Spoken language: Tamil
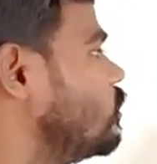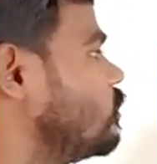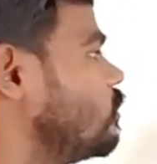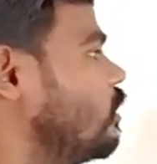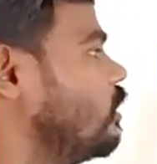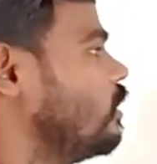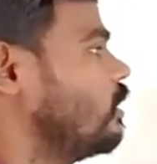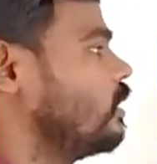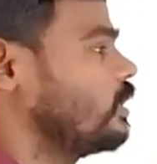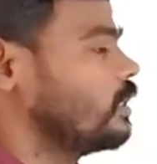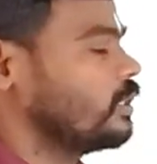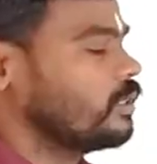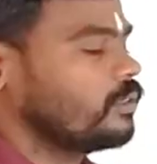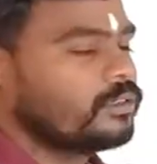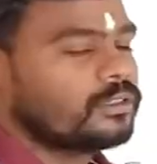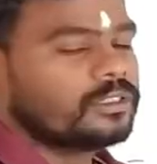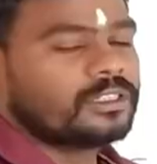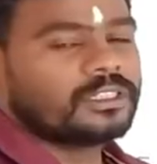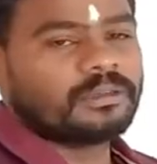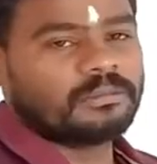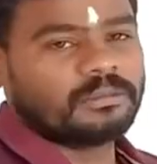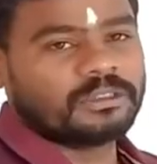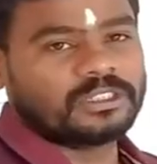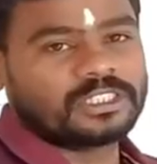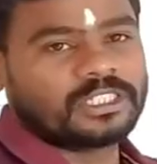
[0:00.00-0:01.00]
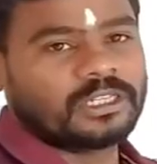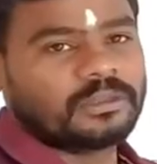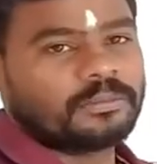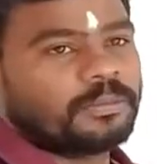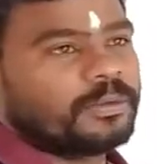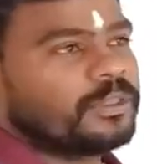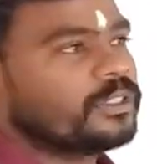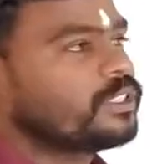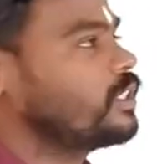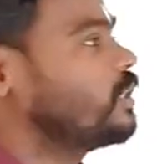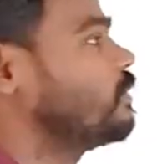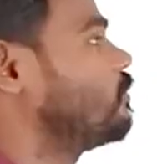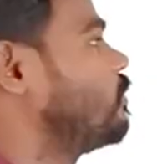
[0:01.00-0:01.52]
ஸோ இது வந்து நம்ம ஸ்டெப்
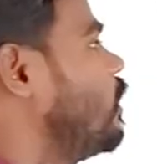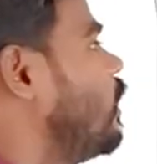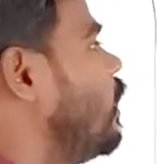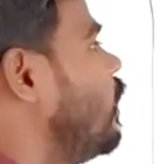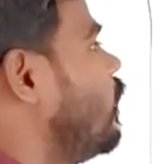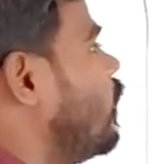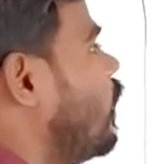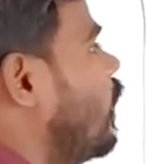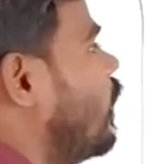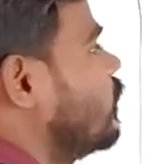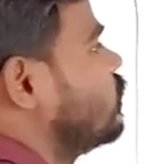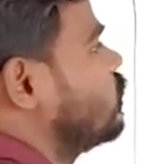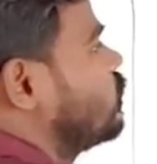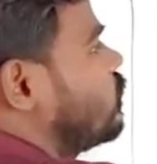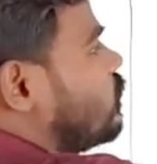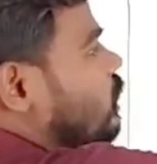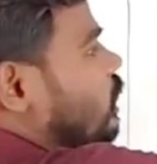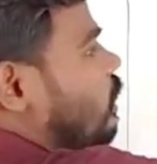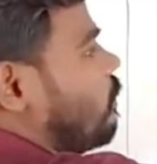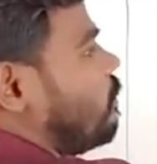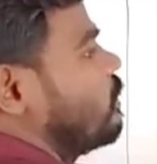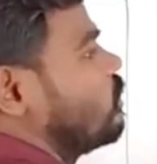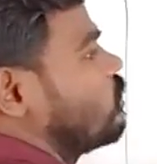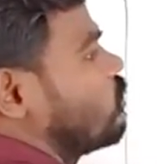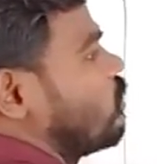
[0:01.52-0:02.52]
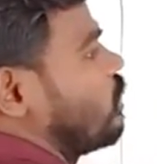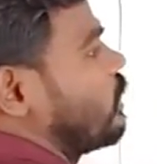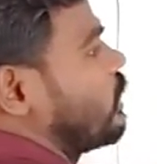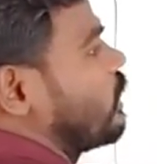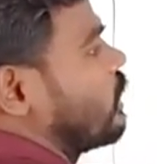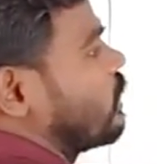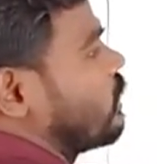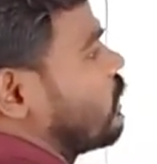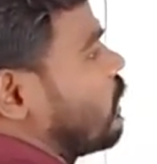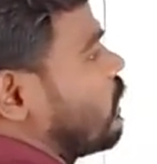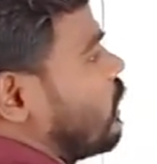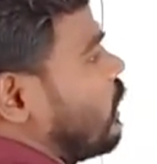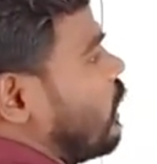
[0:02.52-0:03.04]
பை அஞ்சு அப்படின்னு சொல்லி
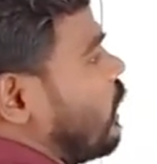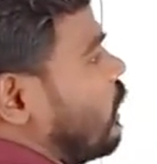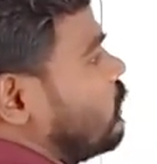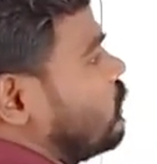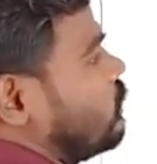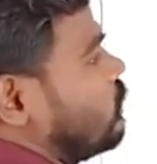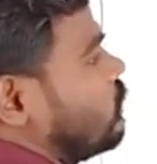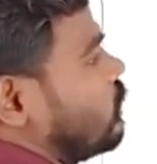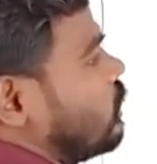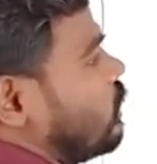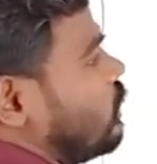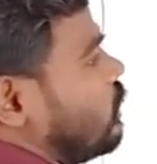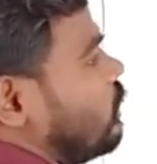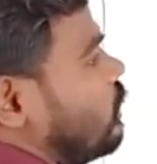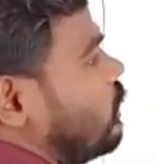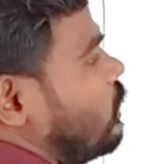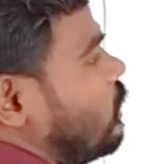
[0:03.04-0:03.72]
கேட்டிருந்தோம்னா அஞ்சு